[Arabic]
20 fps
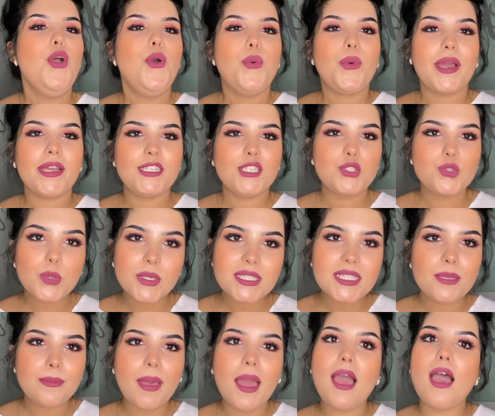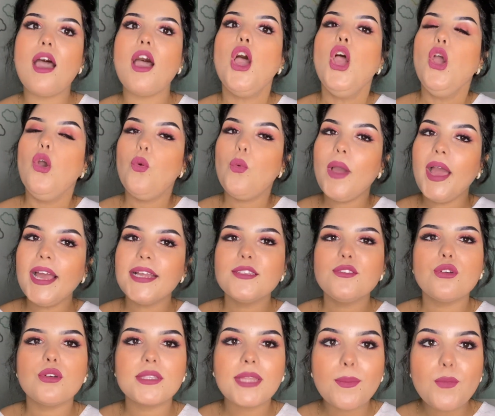وغادي تواصلي معاها واحد
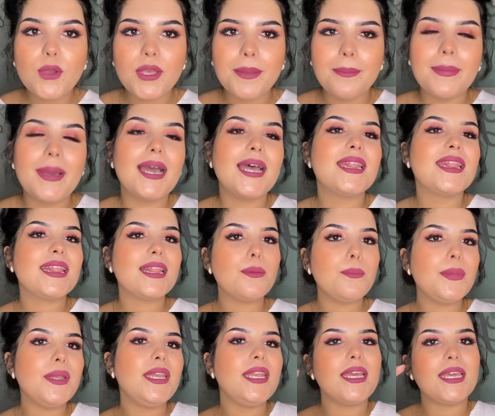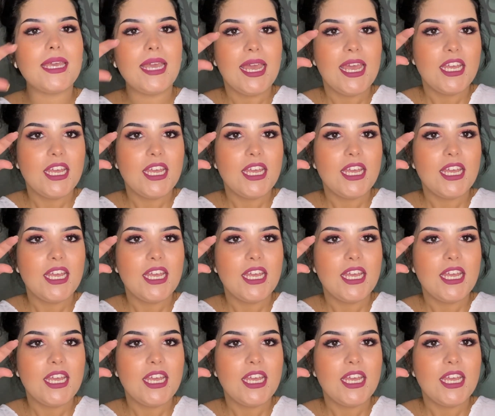نقطه مهمه غتطلب منك